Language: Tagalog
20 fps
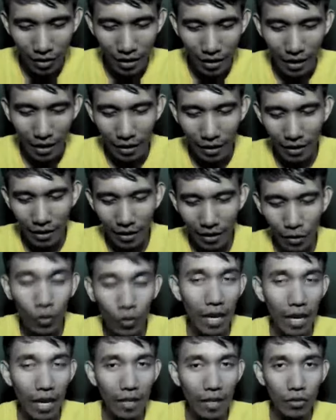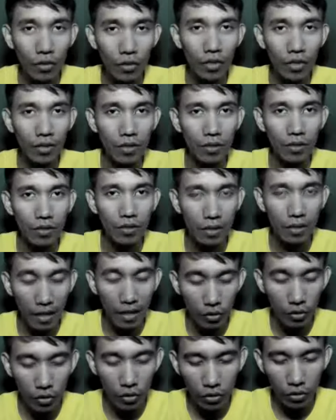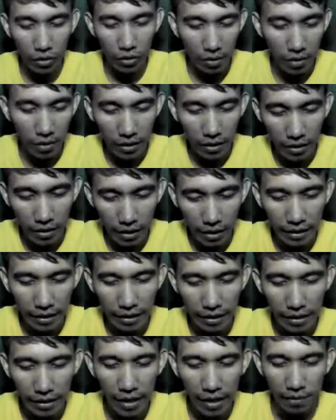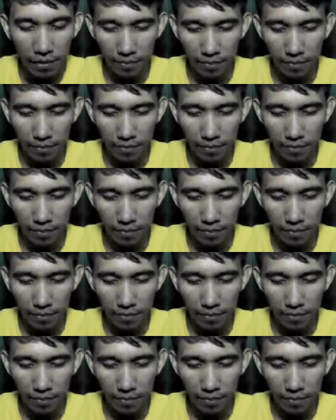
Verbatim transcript: ay lugar doon teritoryo to ng mga Israelita.